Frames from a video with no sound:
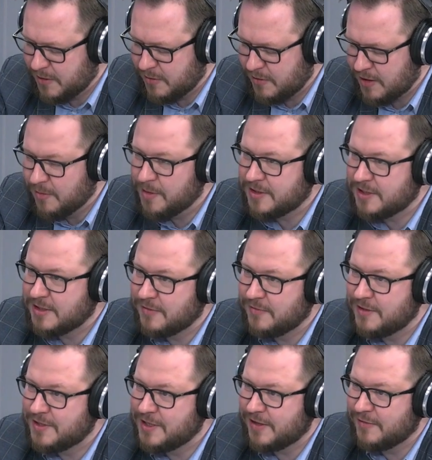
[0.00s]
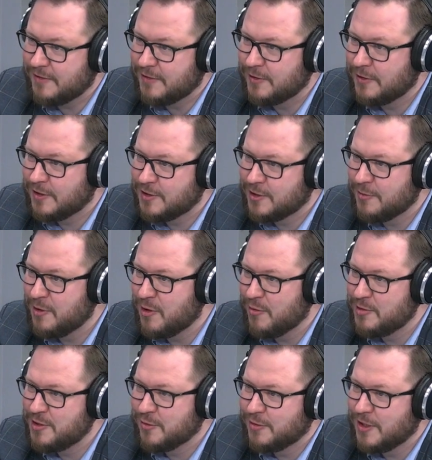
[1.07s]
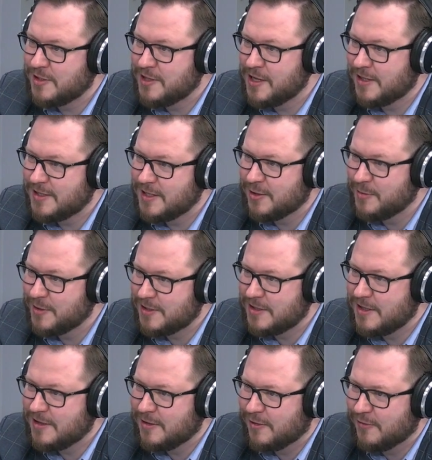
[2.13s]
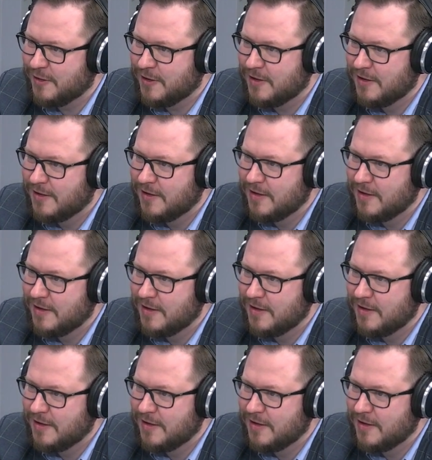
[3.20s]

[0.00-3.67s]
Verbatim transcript: to panu jako prezesowi strefy, to dlaczego znaczy, miałoby się udać teraz jako prezydentowi?